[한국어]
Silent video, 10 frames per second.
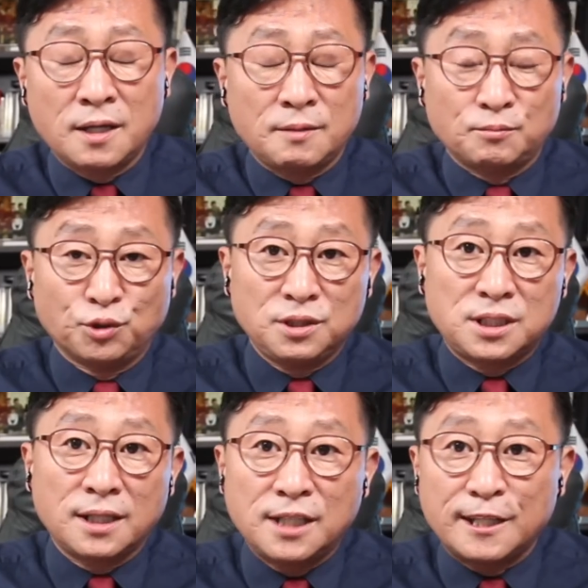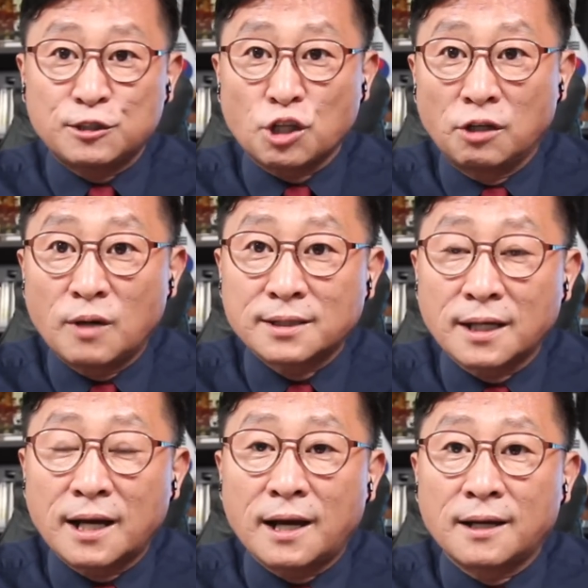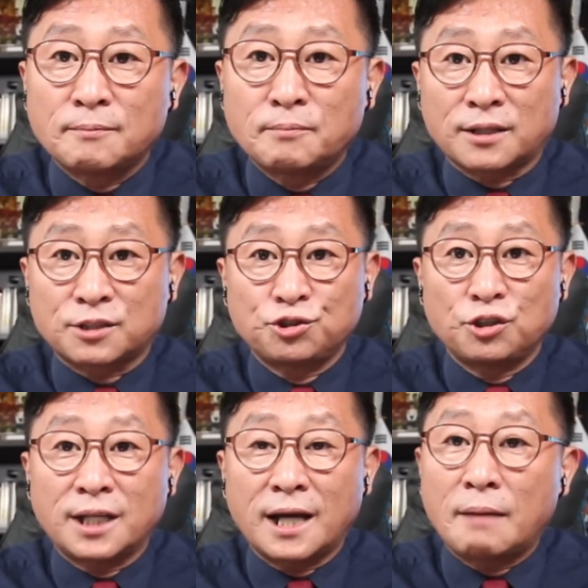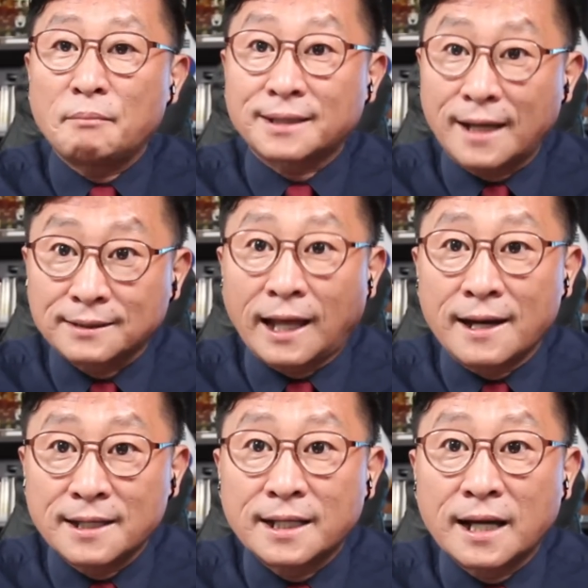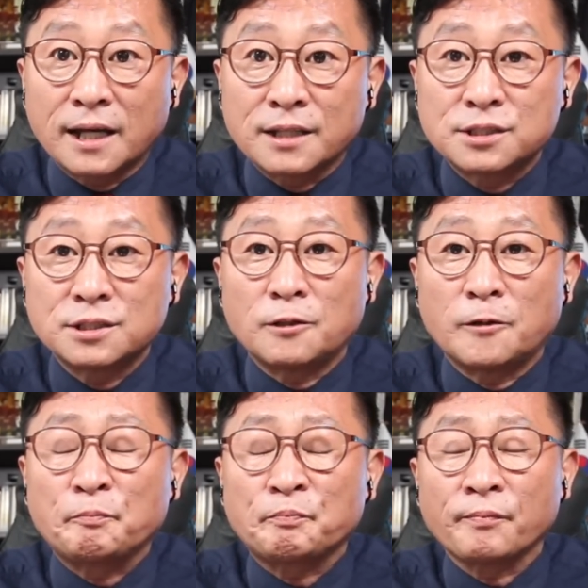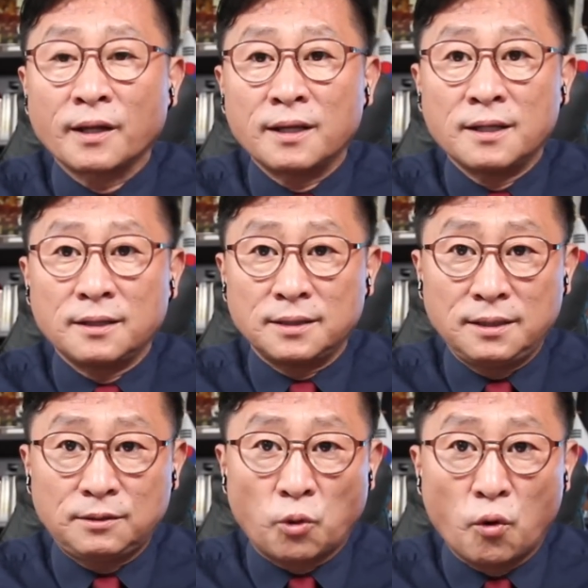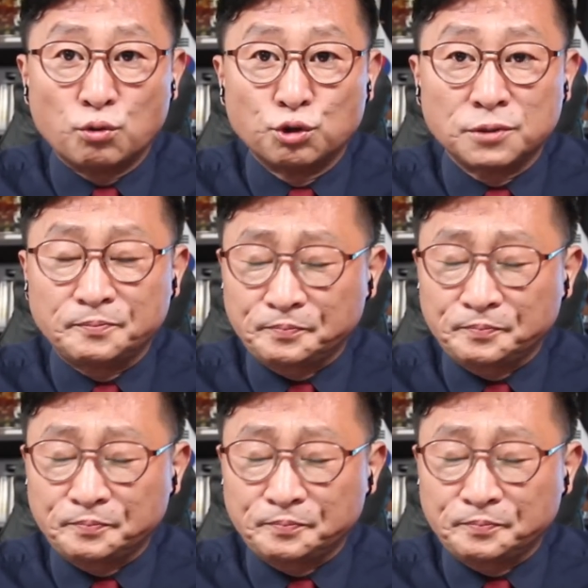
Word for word: 문재인의 청와대가 박수현이가 한바탕 난리가 났지요. 이동훈